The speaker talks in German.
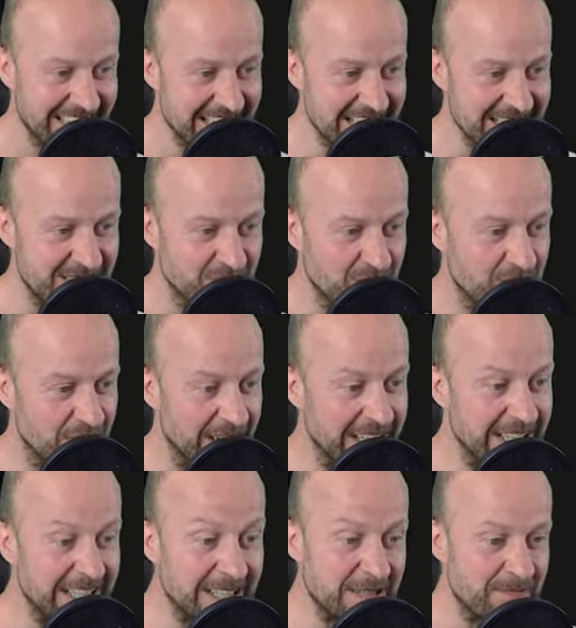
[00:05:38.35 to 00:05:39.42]
So,
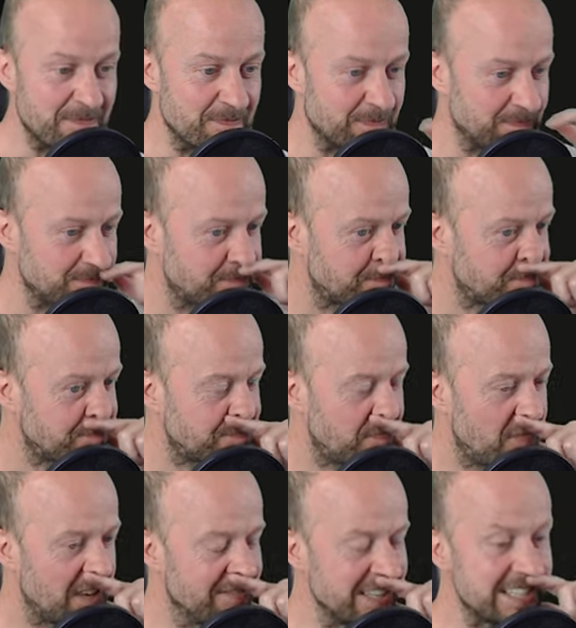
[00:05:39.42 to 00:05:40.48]
ähm,
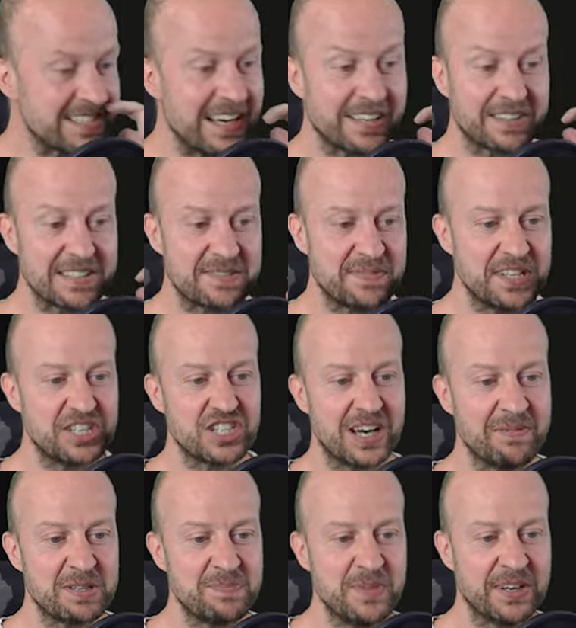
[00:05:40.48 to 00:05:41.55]
wie gesagt, das Feature
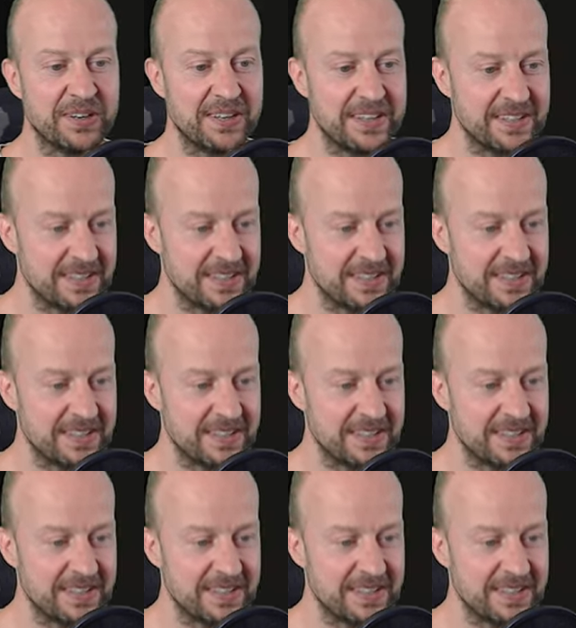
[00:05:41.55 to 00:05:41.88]
habe ich mir